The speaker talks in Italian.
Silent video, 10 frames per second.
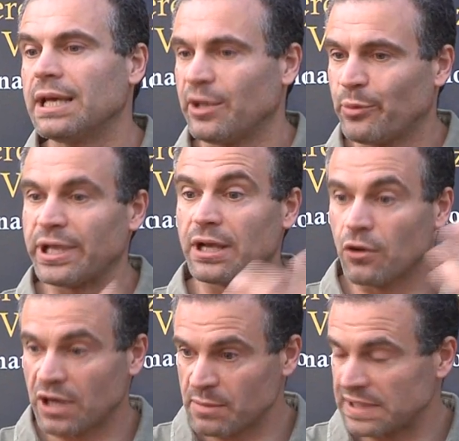E poi
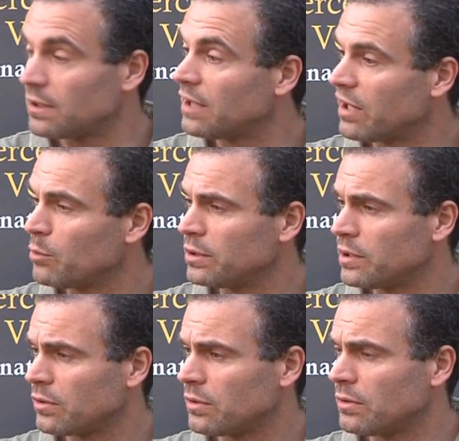ancora a Mazzolla avremo il
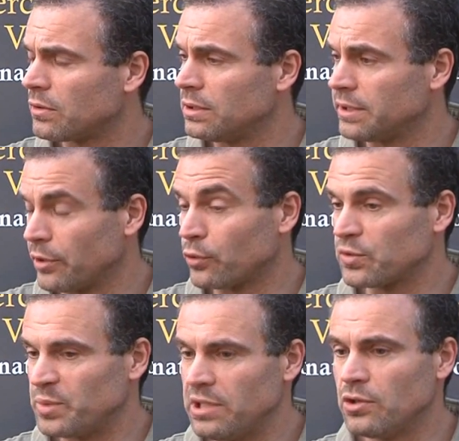trio, il trio
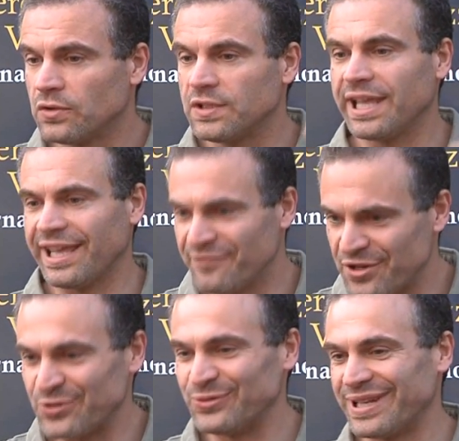Rospigliosi che è
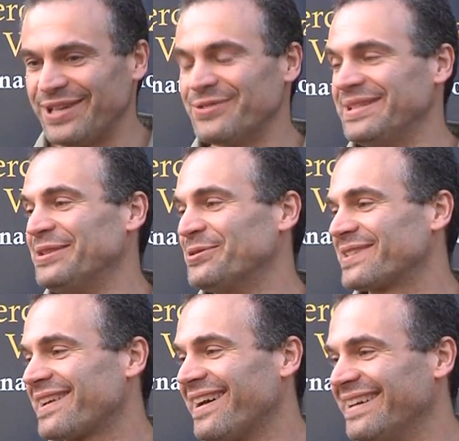invece invece un trio di
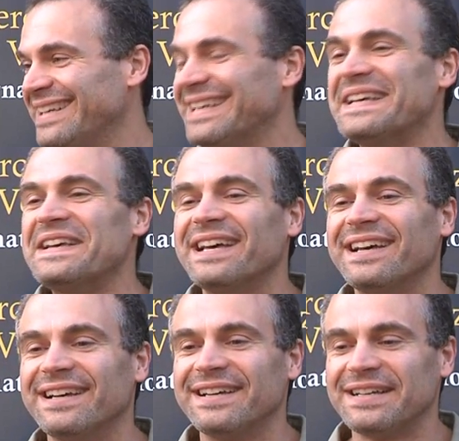toscani
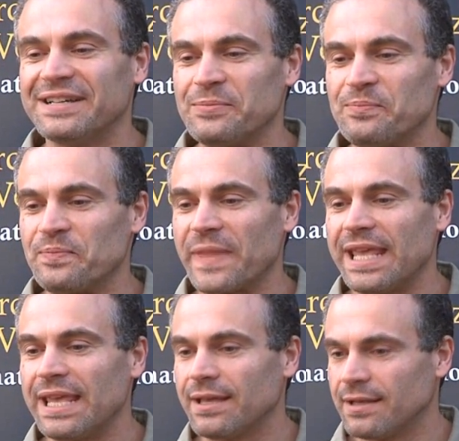ehm,
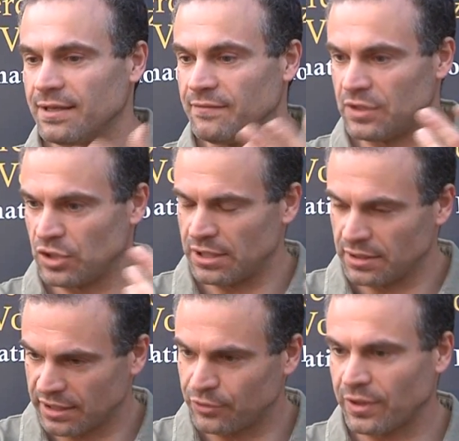e eh, invece
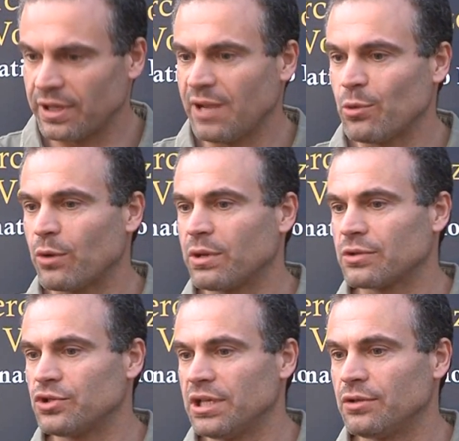ritorneremo a
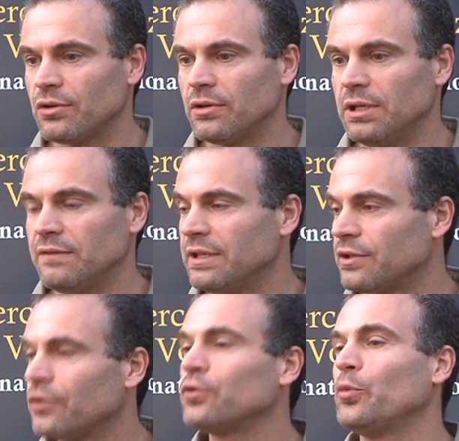Querceto il
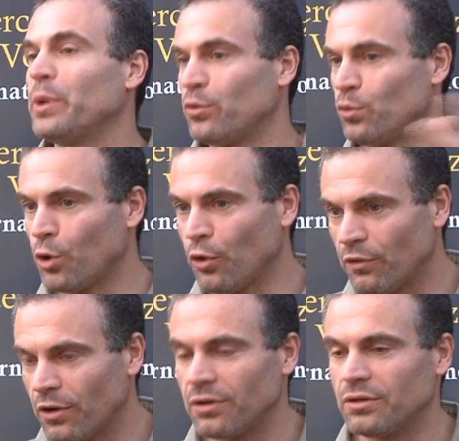28 per un
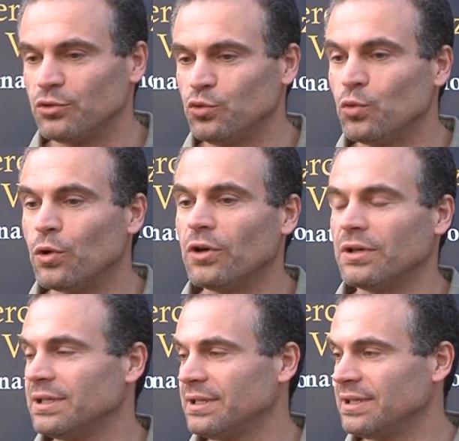nuovo eh,
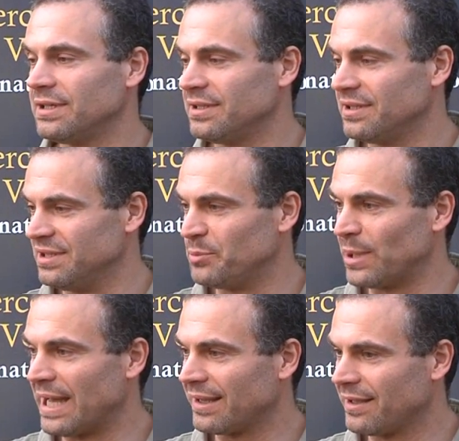duo eh, di
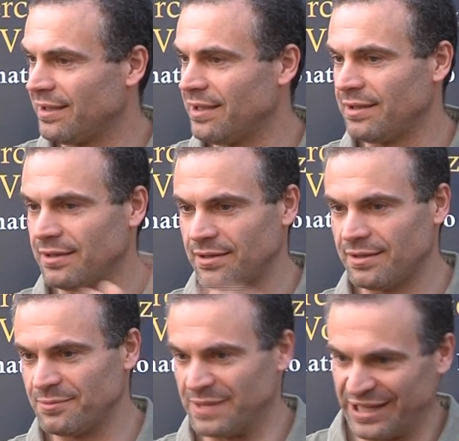polacchi,
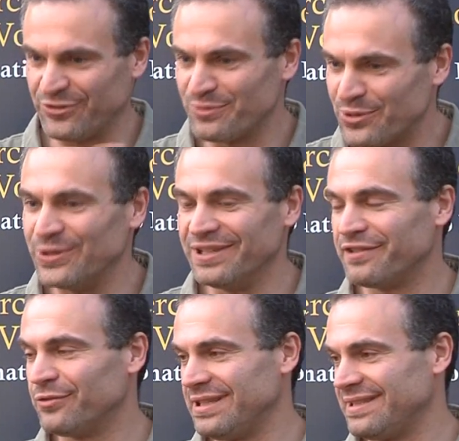eh, marito e moglie,
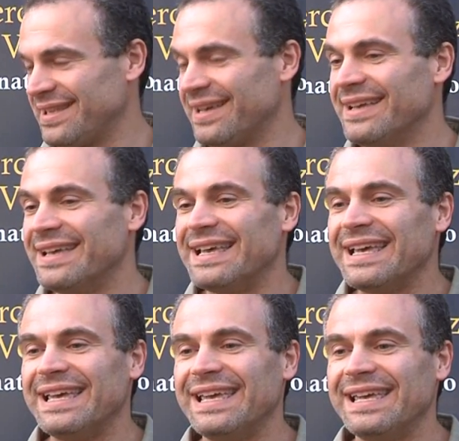flautista
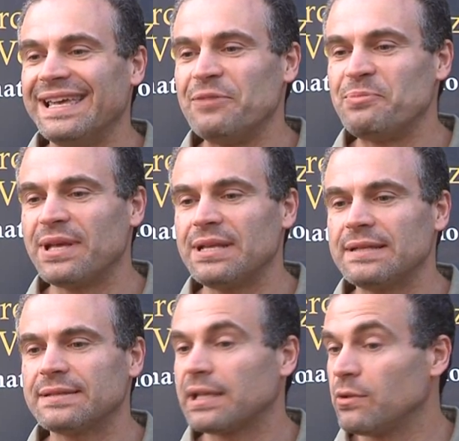e, e,
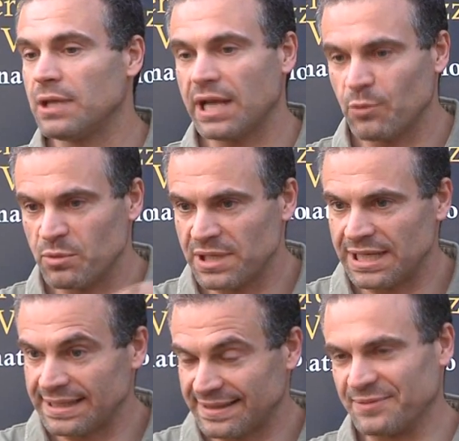pianista e chiuderemo in
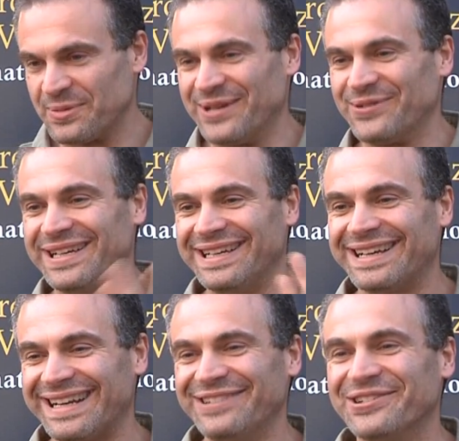bellezza, spero e
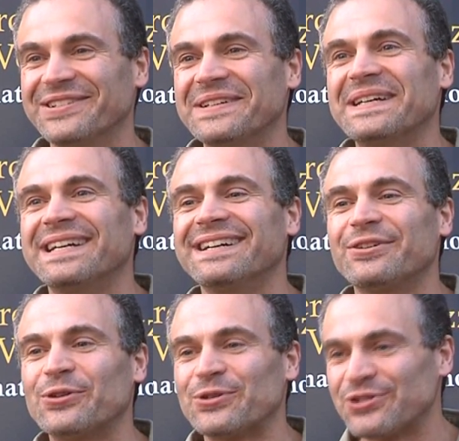credo,
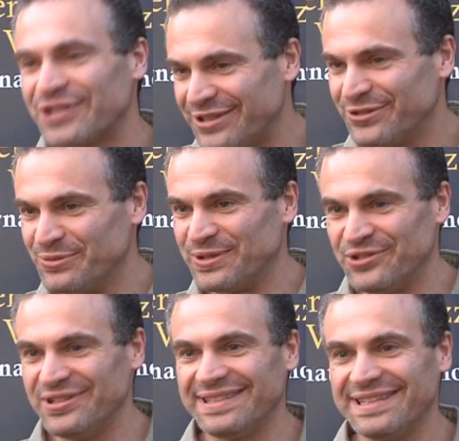eh, conoscendo i
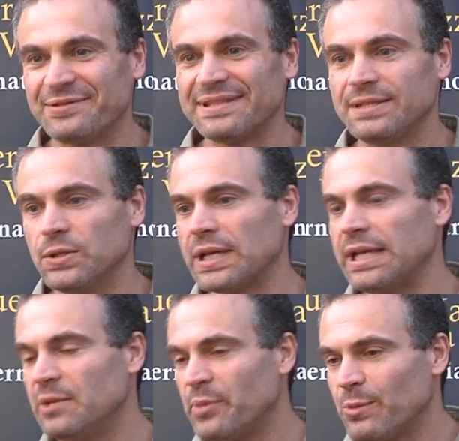musicisti in
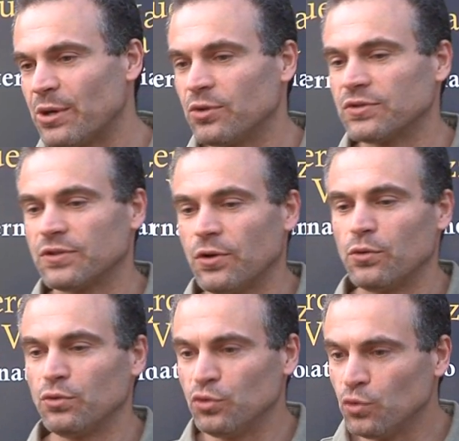questione, il primo agosto
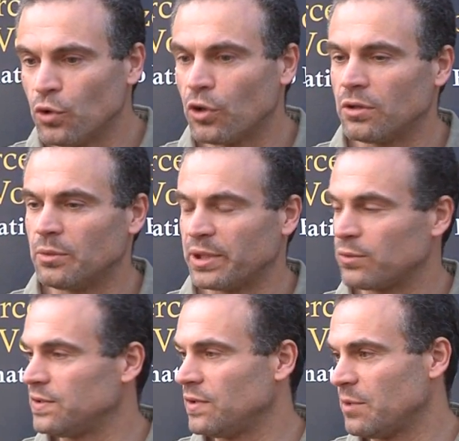con un duo eh,
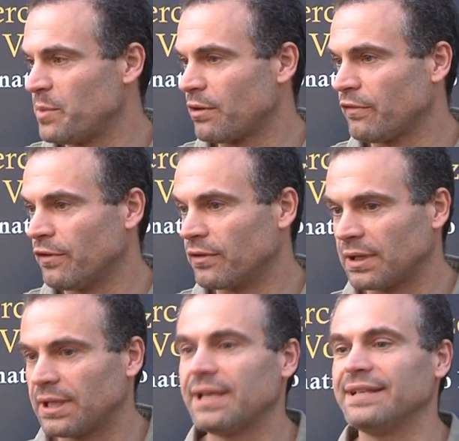percussioni e
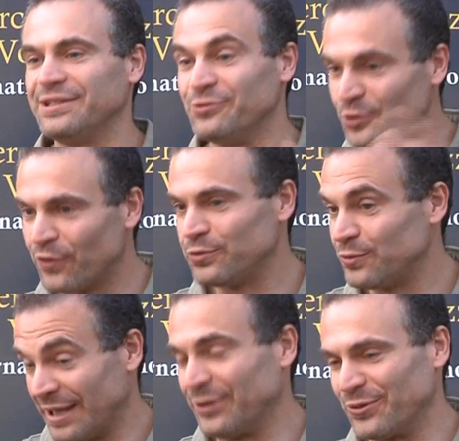pianoforte di un, nuovo,
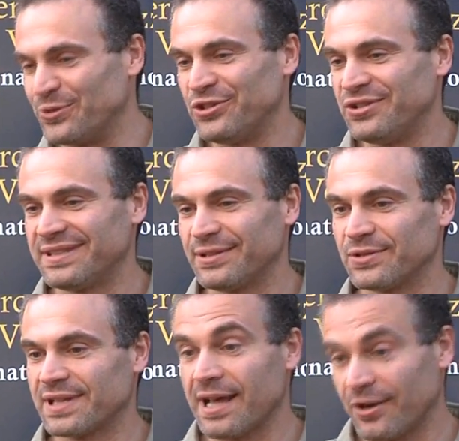di un altro musicista
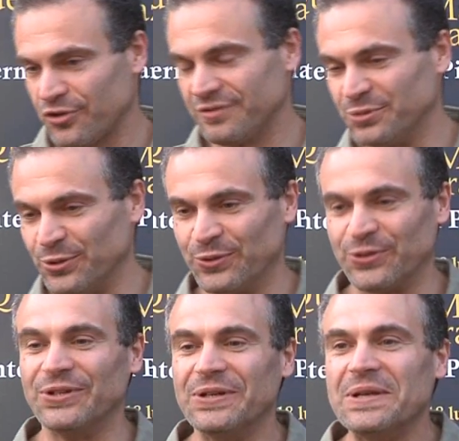toscano
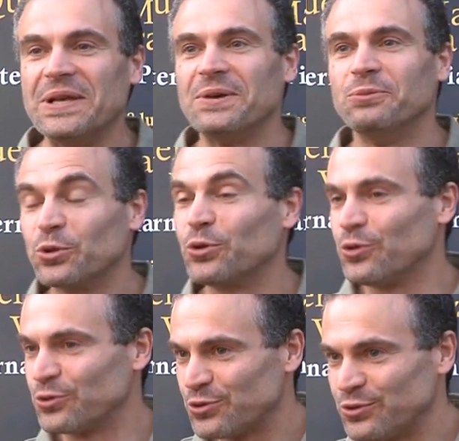molto, molto
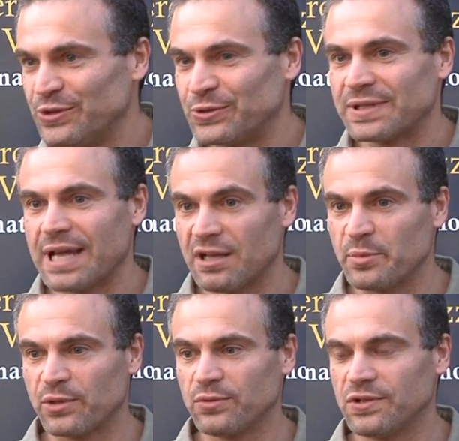conosciuto in Toscana,
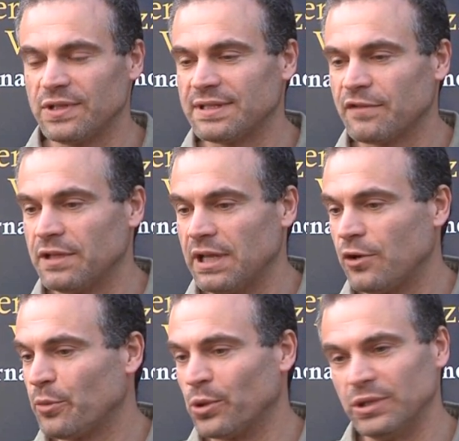il percussionista
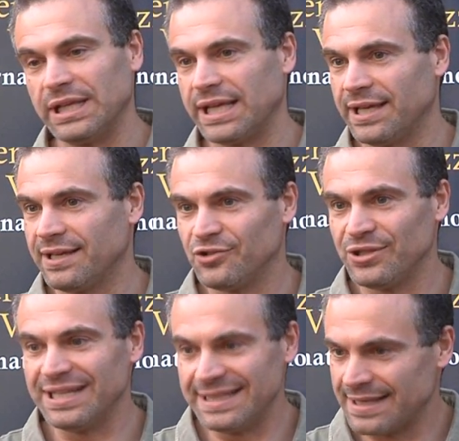Federico Poli che
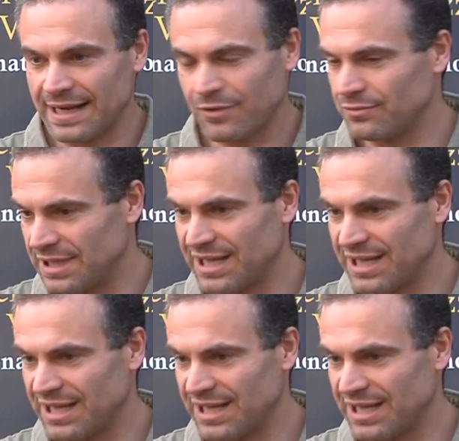ci delizierà con